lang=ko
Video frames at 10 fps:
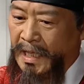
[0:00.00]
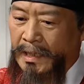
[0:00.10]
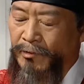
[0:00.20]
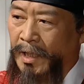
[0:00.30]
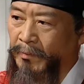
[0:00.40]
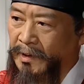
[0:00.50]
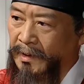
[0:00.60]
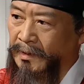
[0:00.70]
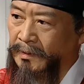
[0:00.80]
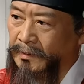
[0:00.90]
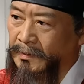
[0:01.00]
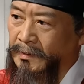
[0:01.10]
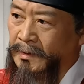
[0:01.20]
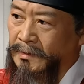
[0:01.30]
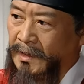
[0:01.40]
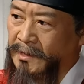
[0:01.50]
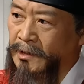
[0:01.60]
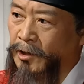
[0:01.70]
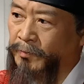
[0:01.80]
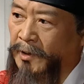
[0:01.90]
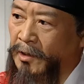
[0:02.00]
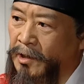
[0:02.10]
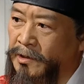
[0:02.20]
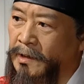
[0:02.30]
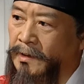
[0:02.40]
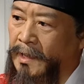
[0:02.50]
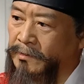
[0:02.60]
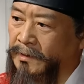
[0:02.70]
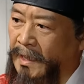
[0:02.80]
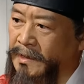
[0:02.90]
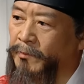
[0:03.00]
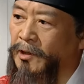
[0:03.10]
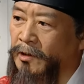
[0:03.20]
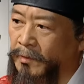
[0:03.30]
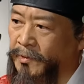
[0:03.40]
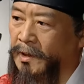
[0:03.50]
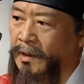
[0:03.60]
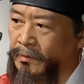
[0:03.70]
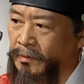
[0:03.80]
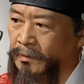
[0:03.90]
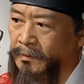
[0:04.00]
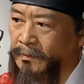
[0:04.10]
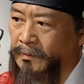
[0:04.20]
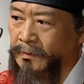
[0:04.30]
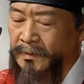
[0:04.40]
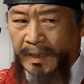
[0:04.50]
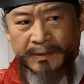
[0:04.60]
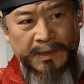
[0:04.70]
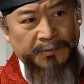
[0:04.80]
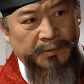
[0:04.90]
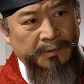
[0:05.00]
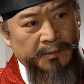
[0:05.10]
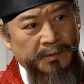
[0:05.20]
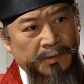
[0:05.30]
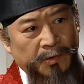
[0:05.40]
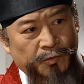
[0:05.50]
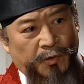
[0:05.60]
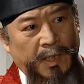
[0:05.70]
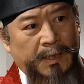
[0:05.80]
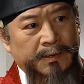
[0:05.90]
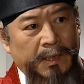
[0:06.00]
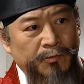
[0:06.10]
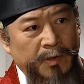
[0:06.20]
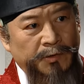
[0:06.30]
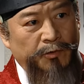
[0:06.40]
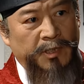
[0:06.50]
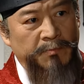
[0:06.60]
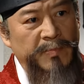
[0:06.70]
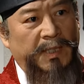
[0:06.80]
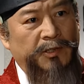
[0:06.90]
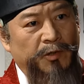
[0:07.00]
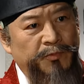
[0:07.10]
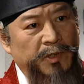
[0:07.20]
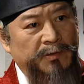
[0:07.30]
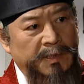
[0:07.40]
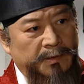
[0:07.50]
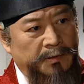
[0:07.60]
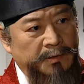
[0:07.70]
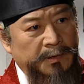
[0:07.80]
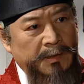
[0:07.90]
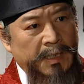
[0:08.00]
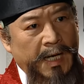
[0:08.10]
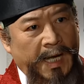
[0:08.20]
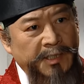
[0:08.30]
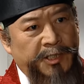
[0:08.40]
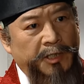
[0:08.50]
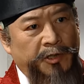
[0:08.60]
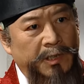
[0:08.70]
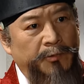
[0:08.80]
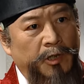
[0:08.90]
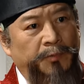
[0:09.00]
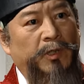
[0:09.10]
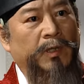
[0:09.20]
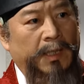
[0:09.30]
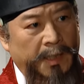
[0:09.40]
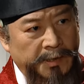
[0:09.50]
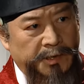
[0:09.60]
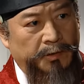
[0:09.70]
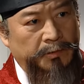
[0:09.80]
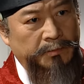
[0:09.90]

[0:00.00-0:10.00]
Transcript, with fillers: 상유와 함께 사신 접대 의전에 대해서 다시 한번 검토하고 상다도 수락관 상공과 서로 긴밀하게 협조를 해서 한치의 틀림이 없도록 하게 하시오.